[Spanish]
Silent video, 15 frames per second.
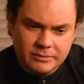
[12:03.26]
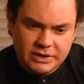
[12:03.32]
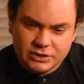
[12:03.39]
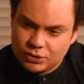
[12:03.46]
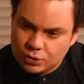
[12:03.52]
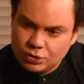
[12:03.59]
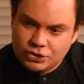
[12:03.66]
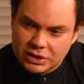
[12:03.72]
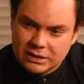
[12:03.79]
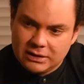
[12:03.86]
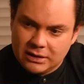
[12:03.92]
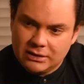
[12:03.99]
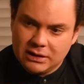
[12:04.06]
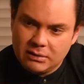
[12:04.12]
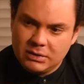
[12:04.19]
me, escucha
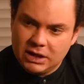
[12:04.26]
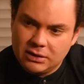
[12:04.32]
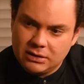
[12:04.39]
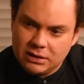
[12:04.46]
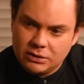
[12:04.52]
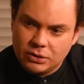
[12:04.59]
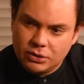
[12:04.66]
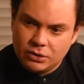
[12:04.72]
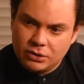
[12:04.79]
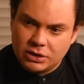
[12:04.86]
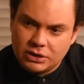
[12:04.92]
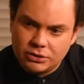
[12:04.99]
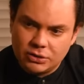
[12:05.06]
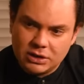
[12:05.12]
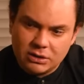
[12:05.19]
atentamente todo lo
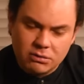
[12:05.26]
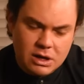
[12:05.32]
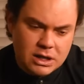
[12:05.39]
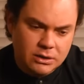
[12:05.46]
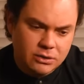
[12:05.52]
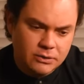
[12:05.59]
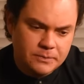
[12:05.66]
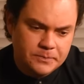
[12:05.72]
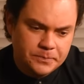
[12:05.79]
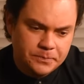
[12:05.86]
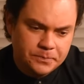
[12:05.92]
que yo le cuento